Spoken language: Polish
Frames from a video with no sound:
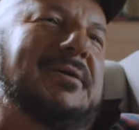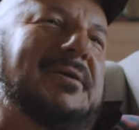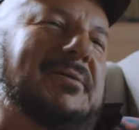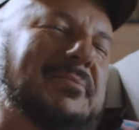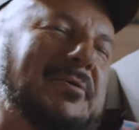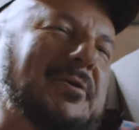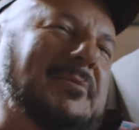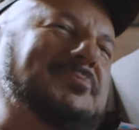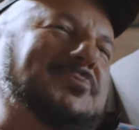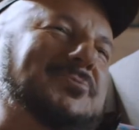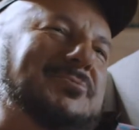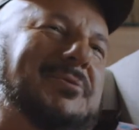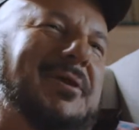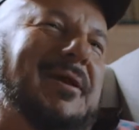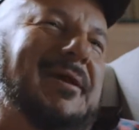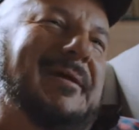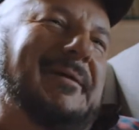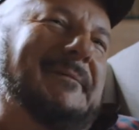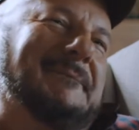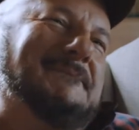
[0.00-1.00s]

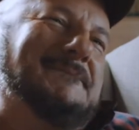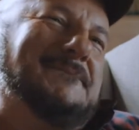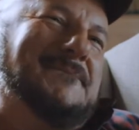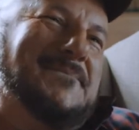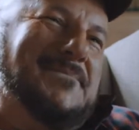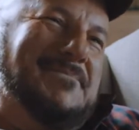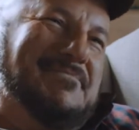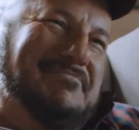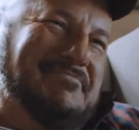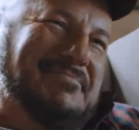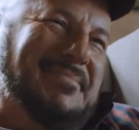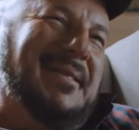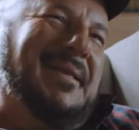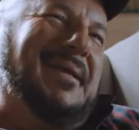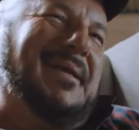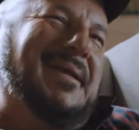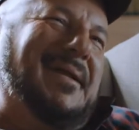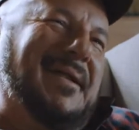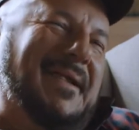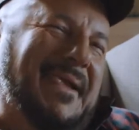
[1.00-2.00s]
poobcuję. Aha, no
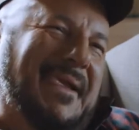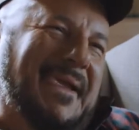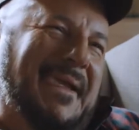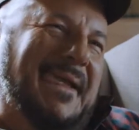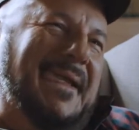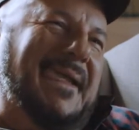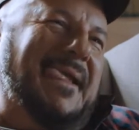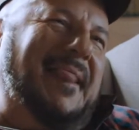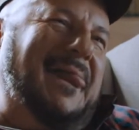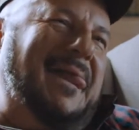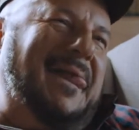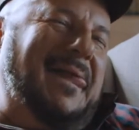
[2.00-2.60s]
znaczy jaką książkę